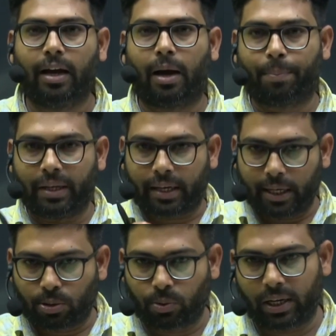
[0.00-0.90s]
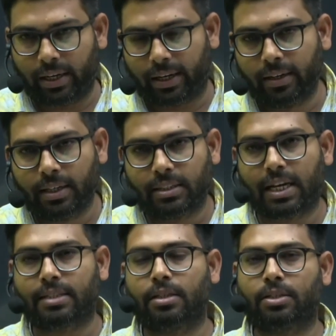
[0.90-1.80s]
अपने खेतों के लिए
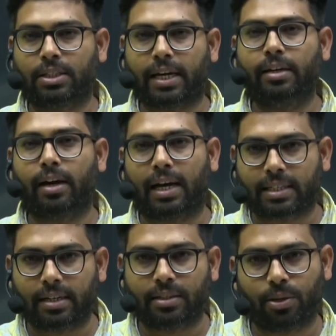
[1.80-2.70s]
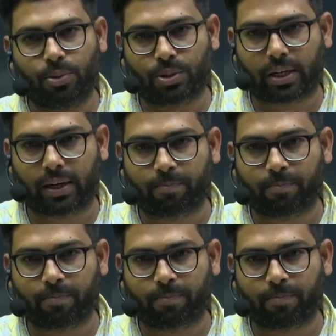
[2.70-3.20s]
जहां से सिंचाई आसानी से हो सके